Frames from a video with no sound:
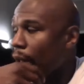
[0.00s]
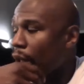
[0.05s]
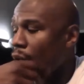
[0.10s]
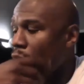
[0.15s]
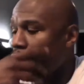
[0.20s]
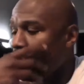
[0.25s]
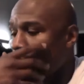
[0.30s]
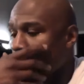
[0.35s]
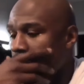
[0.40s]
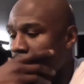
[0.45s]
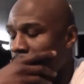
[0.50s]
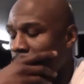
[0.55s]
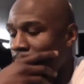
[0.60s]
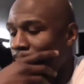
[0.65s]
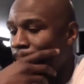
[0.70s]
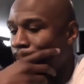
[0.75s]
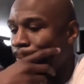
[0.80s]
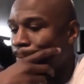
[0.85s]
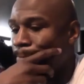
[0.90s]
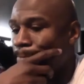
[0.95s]

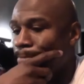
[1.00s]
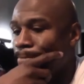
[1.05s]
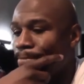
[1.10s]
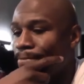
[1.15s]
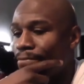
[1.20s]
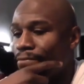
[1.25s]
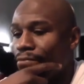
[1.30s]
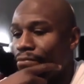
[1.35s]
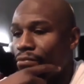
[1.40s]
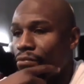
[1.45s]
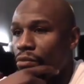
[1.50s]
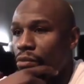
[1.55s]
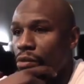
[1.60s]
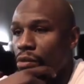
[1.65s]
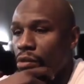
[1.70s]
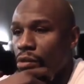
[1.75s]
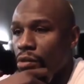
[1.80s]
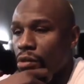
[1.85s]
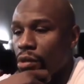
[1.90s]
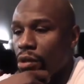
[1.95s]
Um,
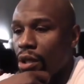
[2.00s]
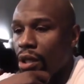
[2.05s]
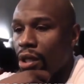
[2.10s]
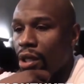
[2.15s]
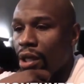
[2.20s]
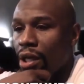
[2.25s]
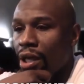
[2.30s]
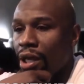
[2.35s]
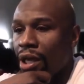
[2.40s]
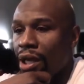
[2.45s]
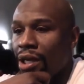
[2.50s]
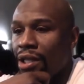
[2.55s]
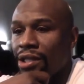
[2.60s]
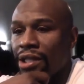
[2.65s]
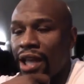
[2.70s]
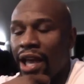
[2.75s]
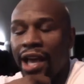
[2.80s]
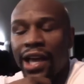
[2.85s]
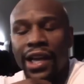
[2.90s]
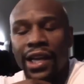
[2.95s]
я никогда
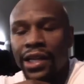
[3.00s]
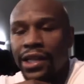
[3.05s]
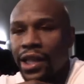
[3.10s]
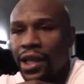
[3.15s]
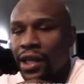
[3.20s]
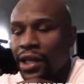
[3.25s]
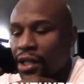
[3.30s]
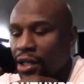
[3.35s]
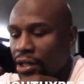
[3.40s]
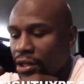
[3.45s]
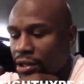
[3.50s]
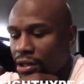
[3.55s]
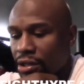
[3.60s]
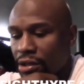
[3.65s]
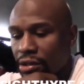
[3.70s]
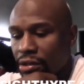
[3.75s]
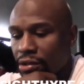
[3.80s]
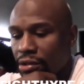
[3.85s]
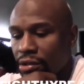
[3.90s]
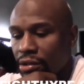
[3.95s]
ничего не говорил
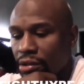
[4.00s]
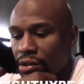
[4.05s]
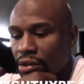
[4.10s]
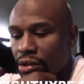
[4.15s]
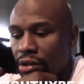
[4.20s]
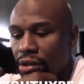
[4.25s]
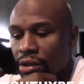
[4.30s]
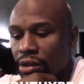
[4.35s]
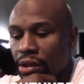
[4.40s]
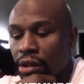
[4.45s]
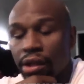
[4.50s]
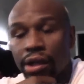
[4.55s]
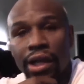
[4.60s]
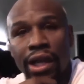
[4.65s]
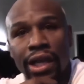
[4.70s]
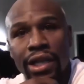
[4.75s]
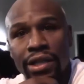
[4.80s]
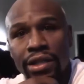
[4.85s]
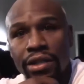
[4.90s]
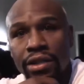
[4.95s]
против него,
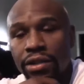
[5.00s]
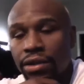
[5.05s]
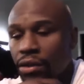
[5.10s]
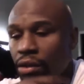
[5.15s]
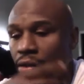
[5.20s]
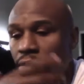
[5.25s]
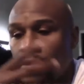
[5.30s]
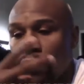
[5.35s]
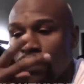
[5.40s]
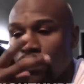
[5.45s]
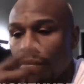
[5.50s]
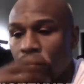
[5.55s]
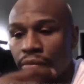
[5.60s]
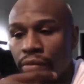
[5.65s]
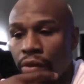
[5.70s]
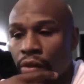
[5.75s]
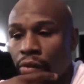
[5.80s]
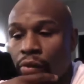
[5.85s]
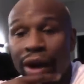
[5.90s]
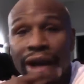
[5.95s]
белых европейцев
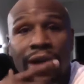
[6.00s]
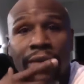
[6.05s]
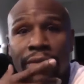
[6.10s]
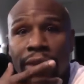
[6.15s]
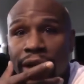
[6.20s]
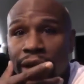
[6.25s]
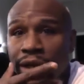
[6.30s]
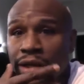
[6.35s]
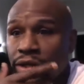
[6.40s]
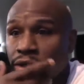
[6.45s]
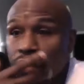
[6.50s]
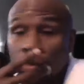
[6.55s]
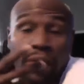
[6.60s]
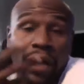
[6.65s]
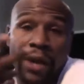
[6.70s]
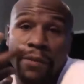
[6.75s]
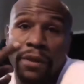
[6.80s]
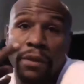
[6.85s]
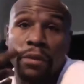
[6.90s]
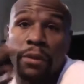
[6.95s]
или белых
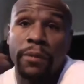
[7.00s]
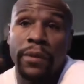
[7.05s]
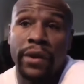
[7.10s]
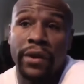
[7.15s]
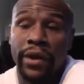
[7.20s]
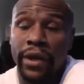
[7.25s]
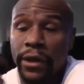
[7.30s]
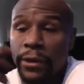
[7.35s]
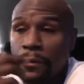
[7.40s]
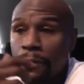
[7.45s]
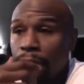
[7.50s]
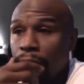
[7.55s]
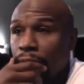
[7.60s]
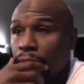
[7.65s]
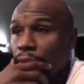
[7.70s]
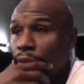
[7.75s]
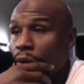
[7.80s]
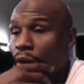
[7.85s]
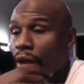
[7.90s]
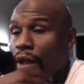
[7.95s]
американцев, да и вообще
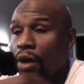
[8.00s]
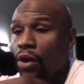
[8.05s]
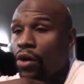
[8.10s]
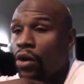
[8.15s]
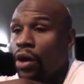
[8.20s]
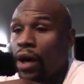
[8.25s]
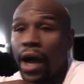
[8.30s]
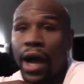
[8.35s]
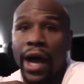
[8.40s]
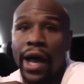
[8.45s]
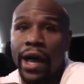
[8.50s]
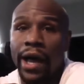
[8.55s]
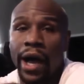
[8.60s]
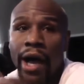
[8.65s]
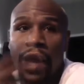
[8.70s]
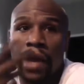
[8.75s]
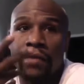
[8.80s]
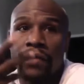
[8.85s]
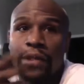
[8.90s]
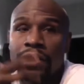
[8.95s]
против белых. О
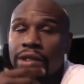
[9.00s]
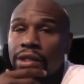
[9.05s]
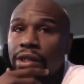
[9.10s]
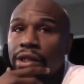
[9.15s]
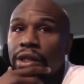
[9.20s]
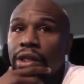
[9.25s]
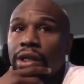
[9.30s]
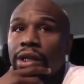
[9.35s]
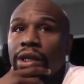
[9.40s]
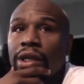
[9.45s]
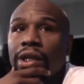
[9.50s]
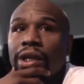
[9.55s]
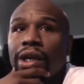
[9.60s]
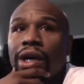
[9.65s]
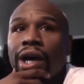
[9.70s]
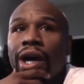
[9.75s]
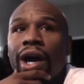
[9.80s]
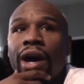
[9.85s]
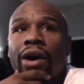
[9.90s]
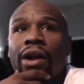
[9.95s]
ирландцах также.
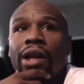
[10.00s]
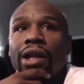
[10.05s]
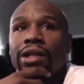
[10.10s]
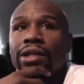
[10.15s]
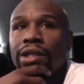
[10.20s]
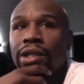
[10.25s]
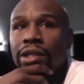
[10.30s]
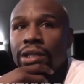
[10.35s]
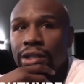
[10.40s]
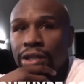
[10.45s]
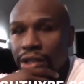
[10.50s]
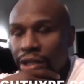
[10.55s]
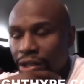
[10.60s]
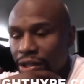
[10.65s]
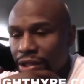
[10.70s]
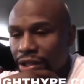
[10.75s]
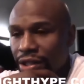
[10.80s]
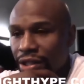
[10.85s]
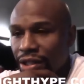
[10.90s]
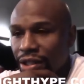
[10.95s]
Все, а что я сказал,
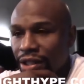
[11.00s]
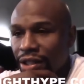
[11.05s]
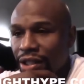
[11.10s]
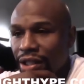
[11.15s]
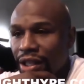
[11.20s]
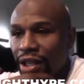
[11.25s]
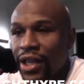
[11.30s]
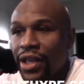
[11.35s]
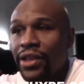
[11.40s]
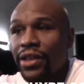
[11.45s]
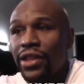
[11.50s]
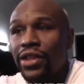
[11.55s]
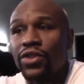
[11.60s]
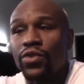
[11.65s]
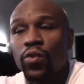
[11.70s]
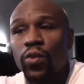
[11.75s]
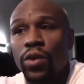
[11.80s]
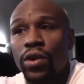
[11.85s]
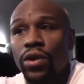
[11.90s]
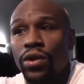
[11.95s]
было то, что в
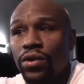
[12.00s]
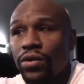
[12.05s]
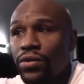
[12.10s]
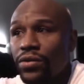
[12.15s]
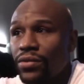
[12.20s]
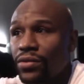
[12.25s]
этом мире